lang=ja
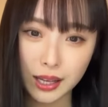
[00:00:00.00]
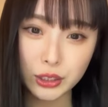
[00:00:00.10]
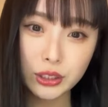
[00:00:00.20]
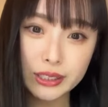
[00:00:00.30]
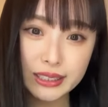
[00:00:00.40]
あ
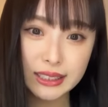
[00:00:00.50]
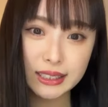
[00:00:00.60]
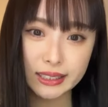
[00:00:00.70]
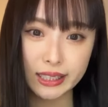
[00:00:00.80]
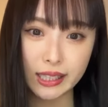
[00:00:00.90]

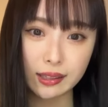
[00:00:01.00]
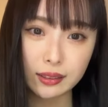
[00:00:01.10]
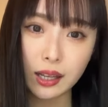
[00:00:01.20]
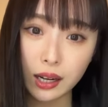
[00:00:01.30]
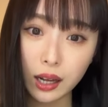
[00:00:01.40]
11時に
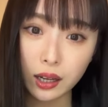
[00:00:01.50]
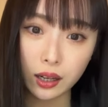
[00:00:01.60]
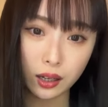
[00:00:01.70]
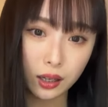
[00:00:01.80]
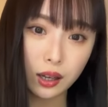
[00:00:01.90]
なった
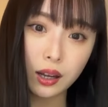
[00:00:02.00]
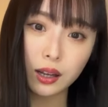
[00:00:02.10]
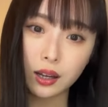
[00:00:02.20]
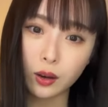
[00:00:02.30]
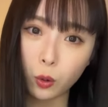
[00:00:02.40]
ら
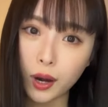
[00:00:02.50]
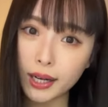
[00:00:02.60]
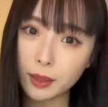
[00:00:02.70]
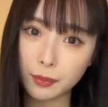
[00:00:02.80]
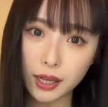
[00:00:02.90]
終
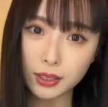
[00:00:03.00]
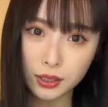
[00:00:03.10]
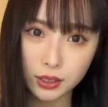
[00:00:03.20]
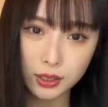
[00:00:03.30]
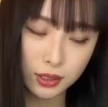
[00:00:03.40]
わりま
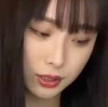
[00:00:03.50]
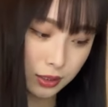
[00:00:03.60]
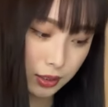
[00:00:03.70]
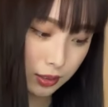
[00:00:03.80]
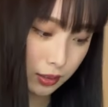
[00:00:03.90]

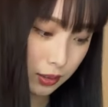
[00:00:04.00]
す